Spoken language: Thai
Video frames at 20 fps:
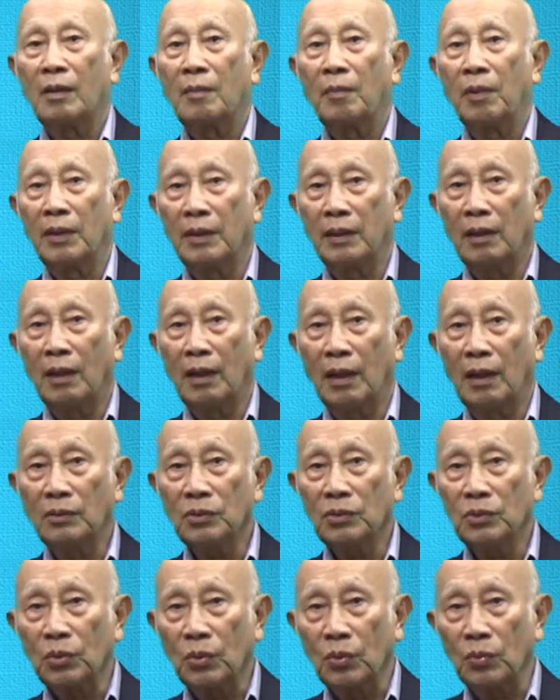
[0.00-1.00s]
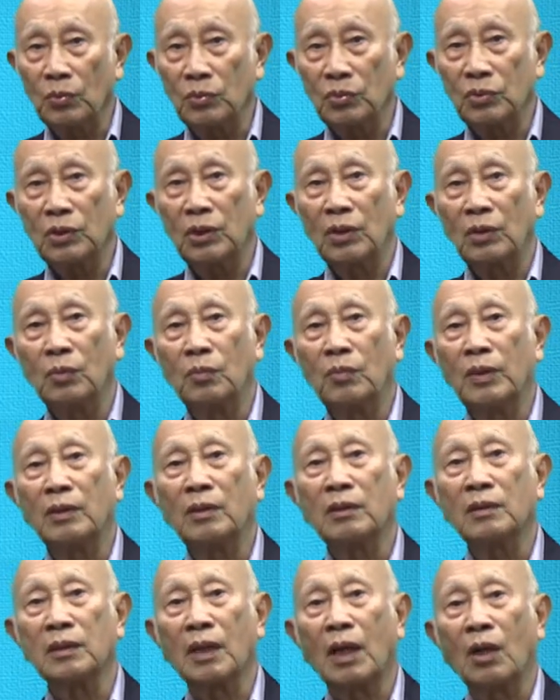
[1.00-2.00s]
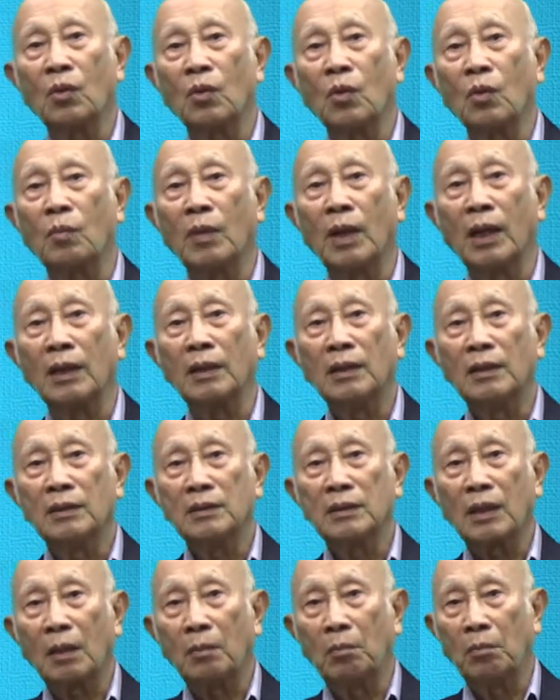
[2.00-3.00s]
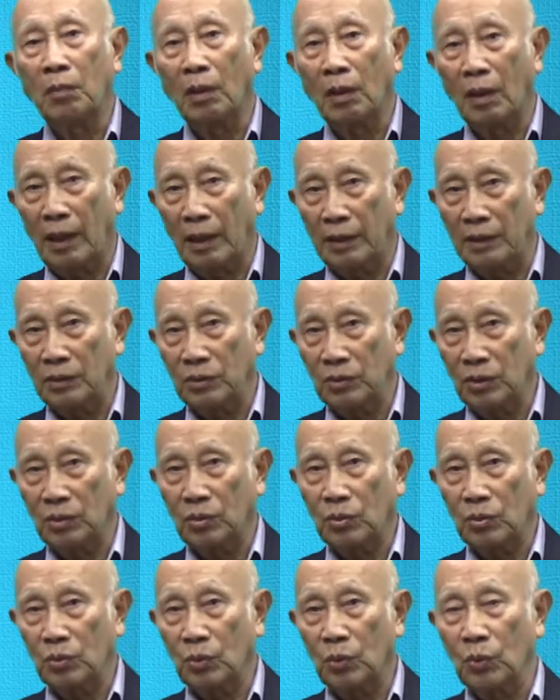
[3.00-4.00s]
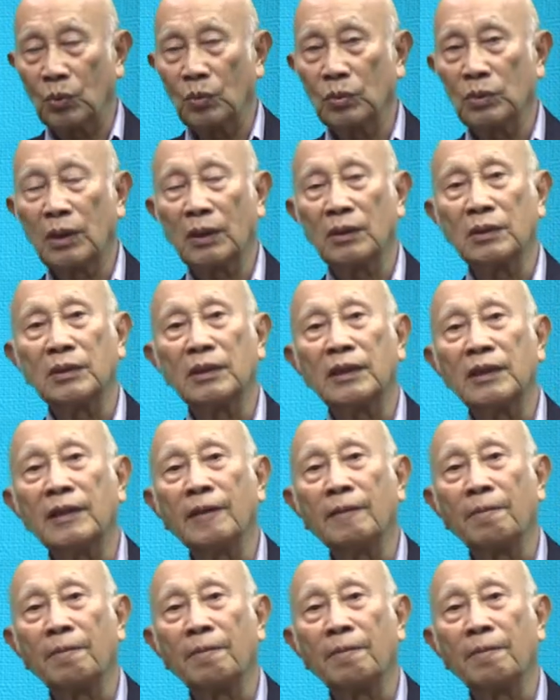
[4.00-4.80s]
ผลิตและส่งเซลล์เม็ดเลือดขาวออกมาทำลายศัตรูทันที